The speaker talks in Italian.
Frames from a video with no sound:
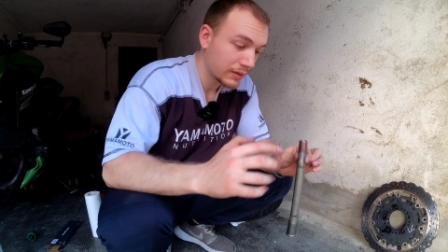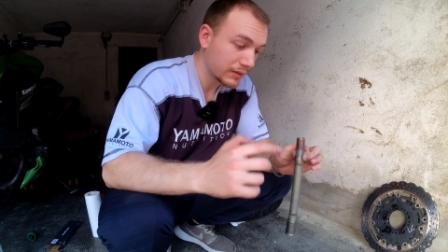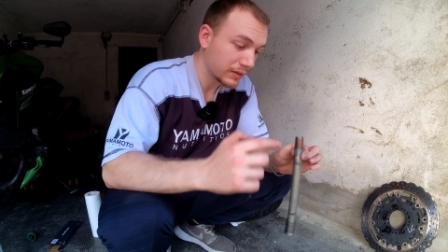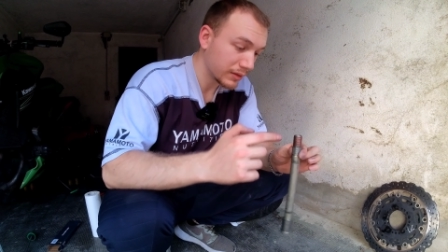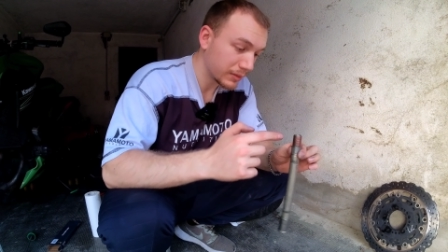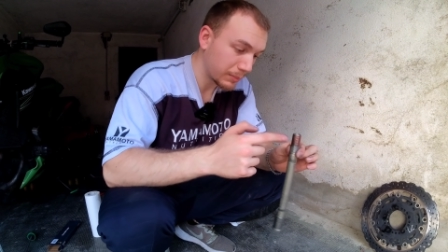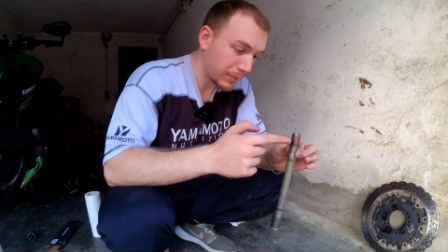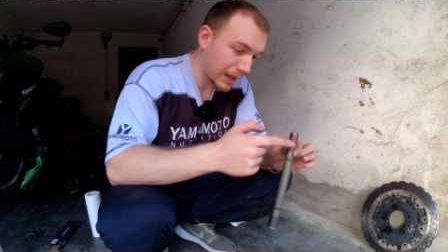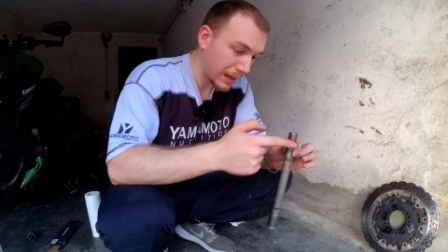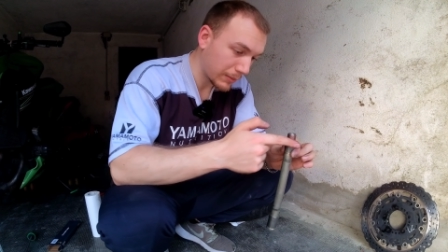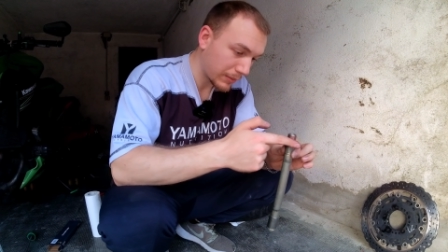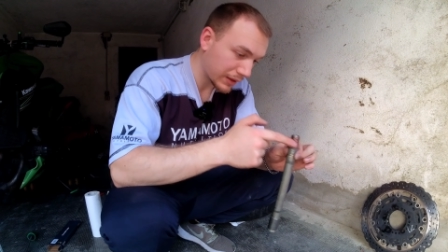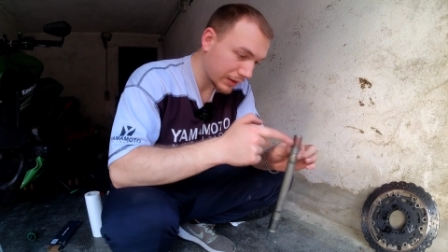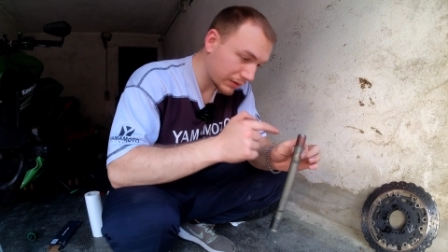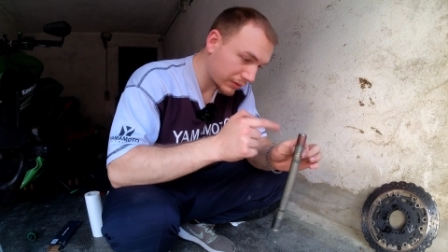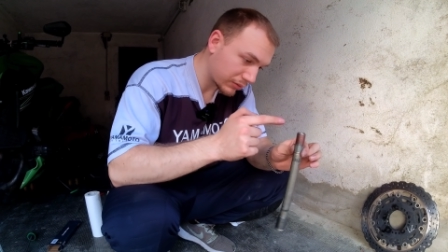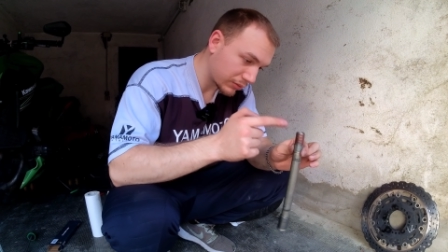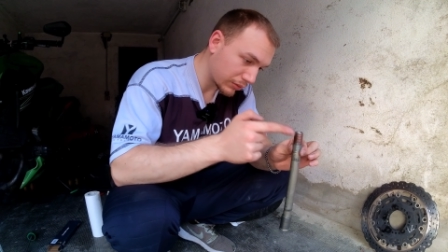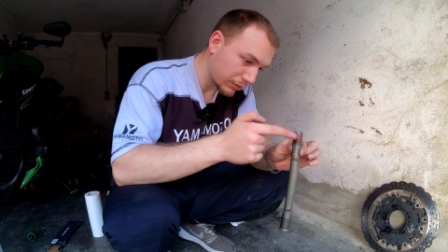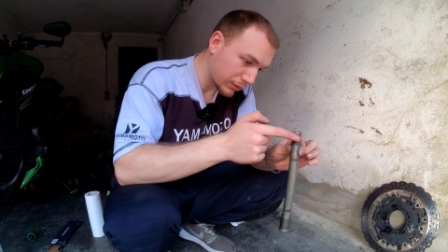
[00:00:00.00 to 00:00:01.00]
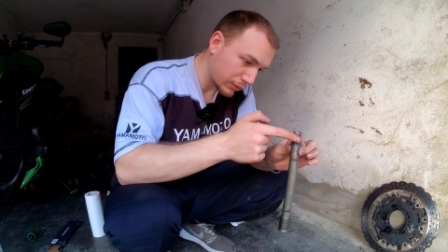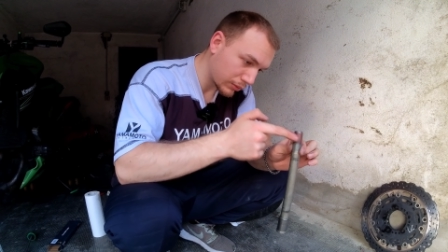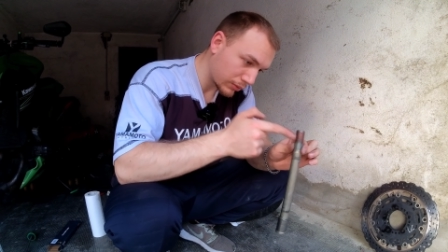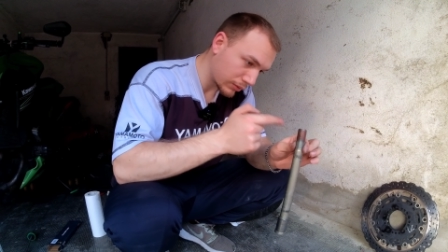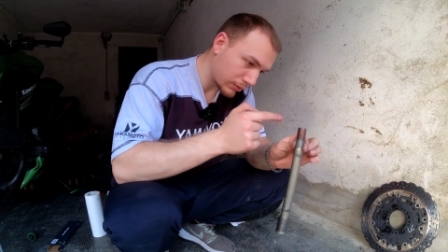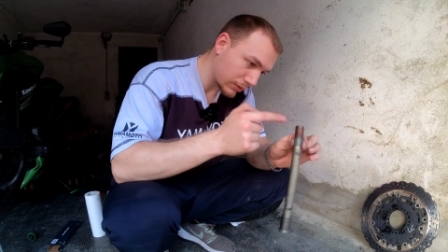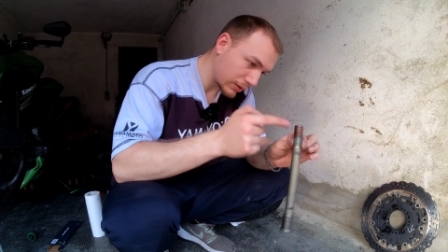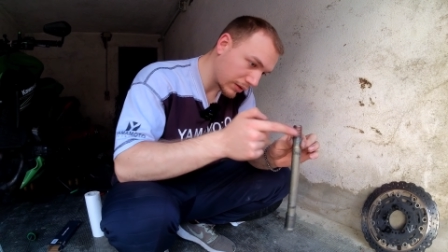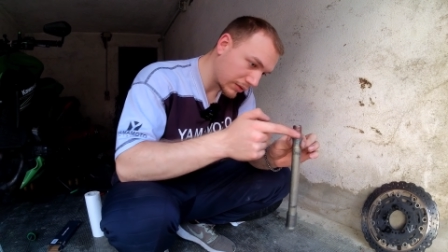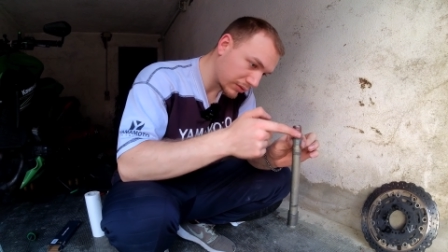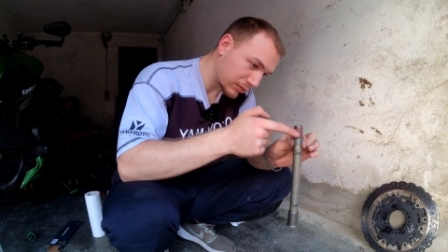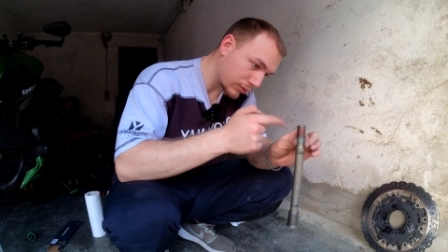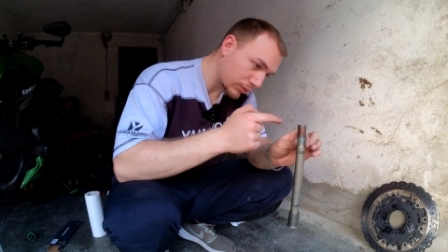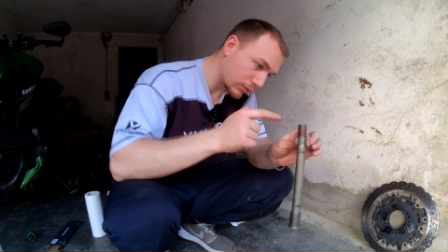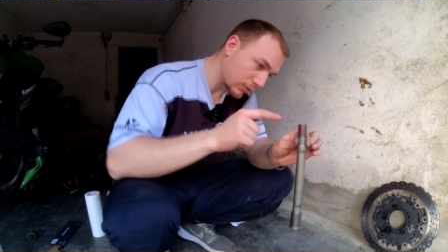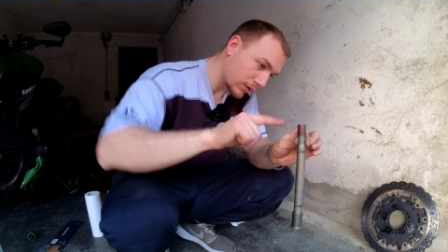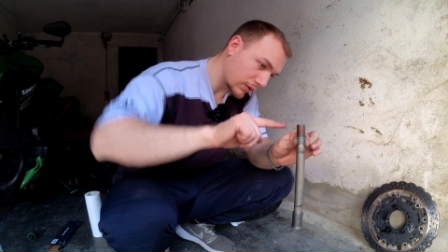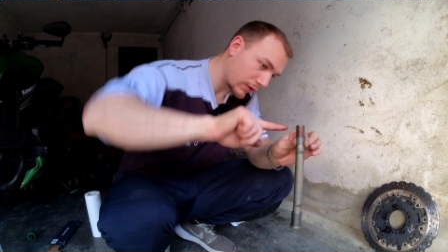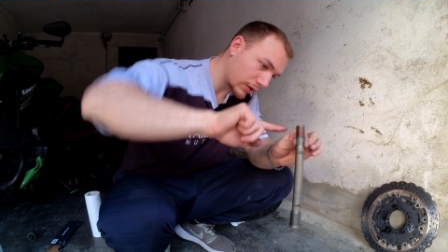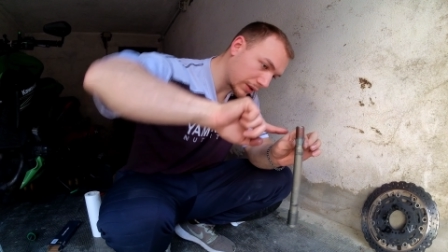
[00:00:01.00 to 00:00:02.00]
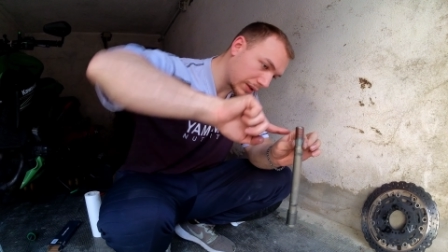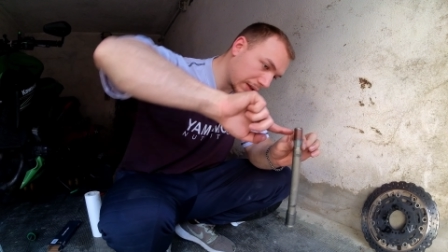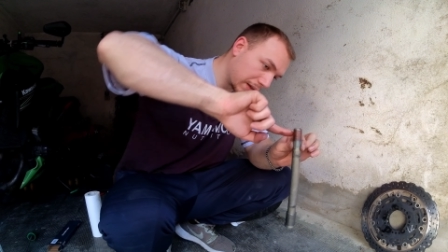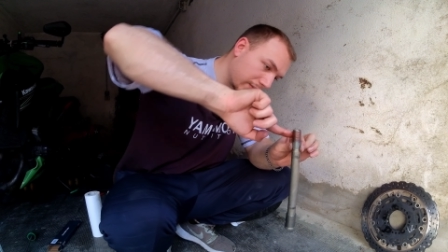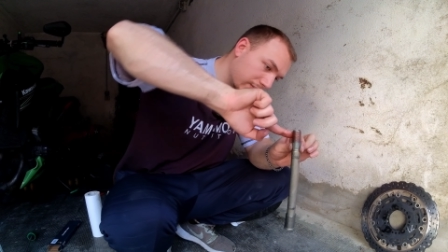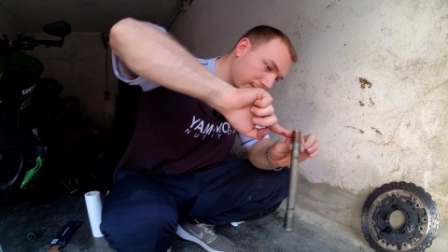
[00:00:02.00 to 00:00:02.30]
si spalma da solo, da solo una volta